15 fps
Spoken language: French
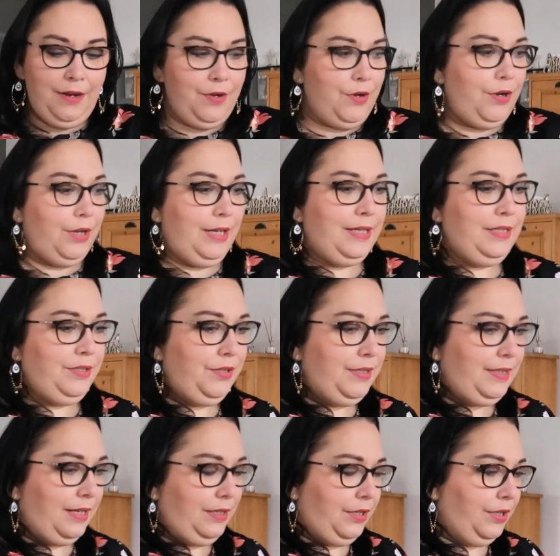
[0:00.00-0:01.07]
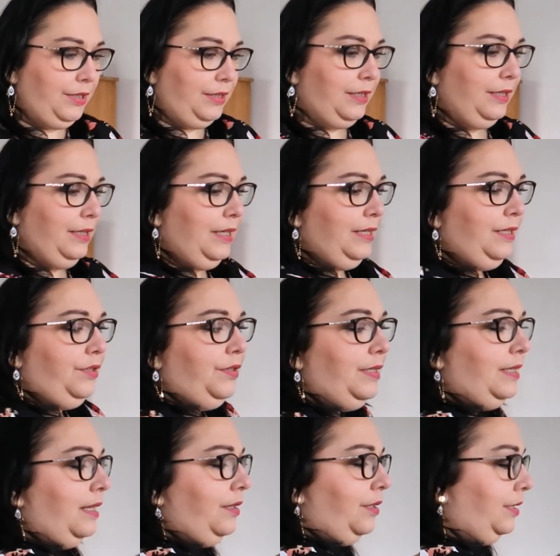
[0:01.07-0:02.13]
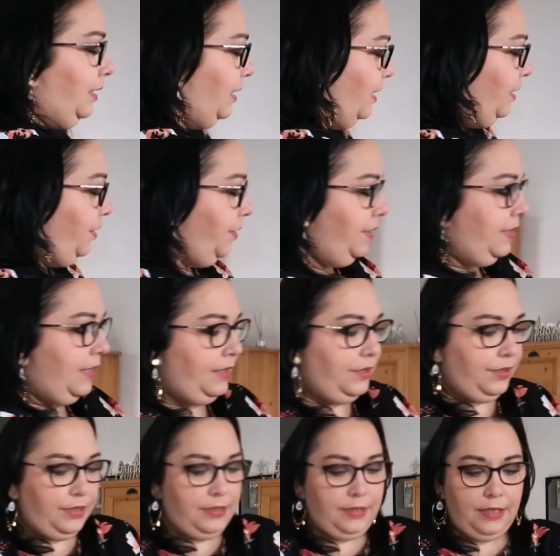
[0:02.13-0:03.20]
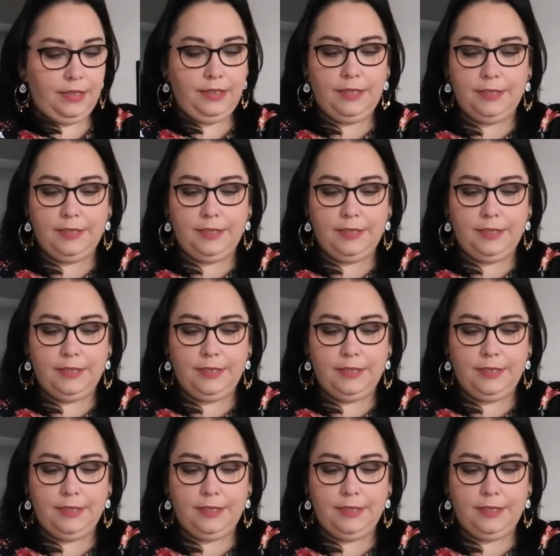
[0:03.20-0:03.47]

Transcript: alors, qu'est-ce que ça donne Qu'est-ce que ça donne Qu'est-ce que ça donne